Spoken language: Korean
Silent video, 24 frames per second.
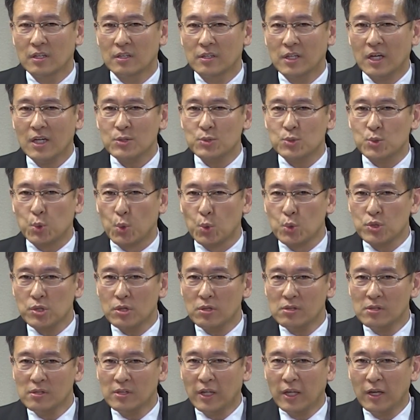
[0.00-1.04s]
그러니까
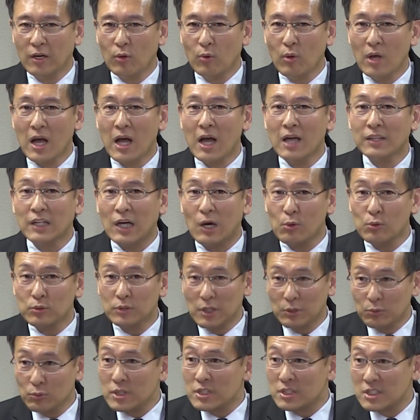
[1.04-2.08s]
조절되어 화가 나올
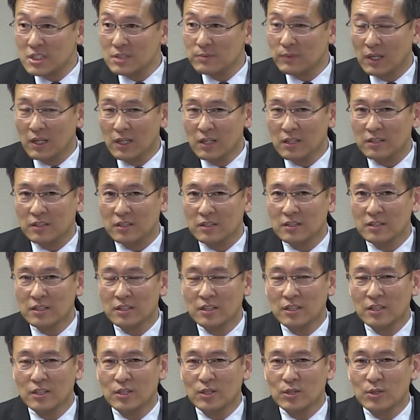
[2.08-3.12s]
때도 있지만
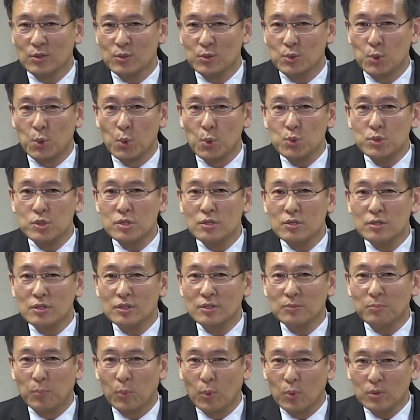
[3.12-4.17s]

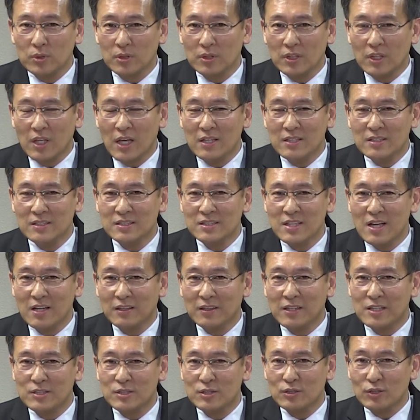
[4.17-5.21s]
조절을 못한
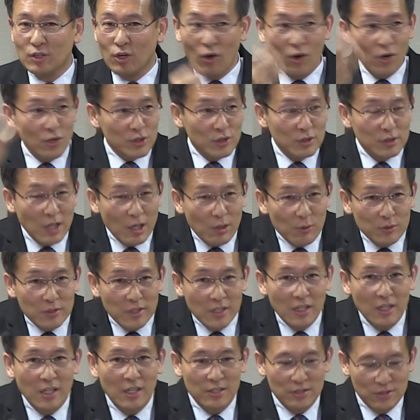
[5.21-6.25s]
상태에서 터져 나올
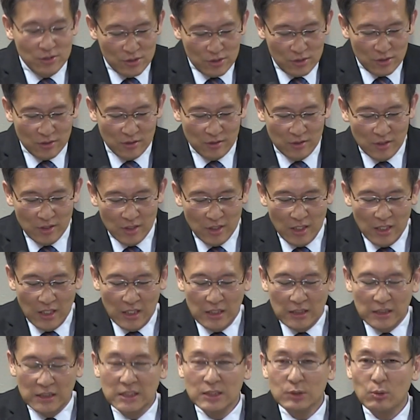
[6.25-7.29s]
때가 있죠.
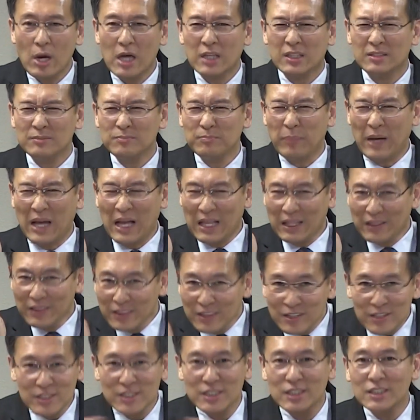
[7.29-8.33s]
그 화는
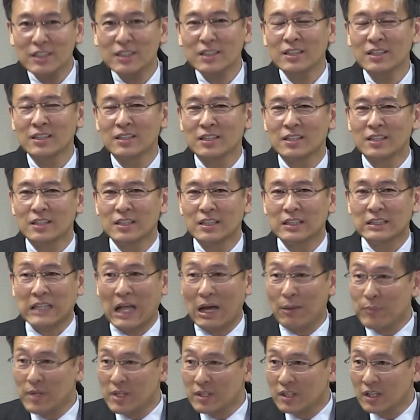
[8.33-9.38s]
반드시
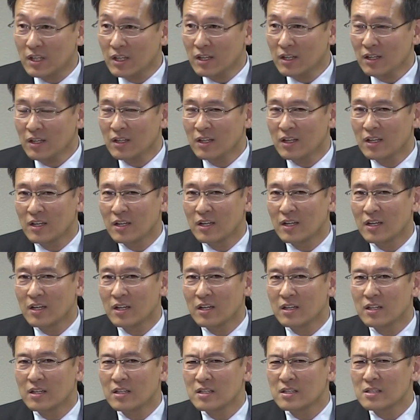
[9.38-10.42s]
남에게
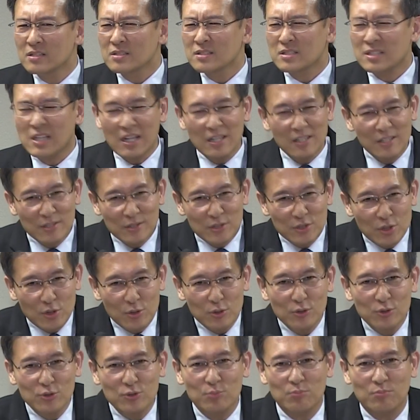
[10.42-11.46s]

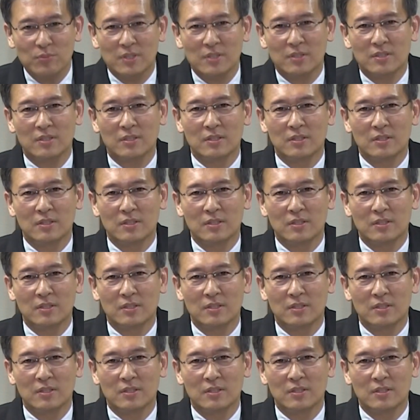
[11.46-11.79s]
상처를 줍니다.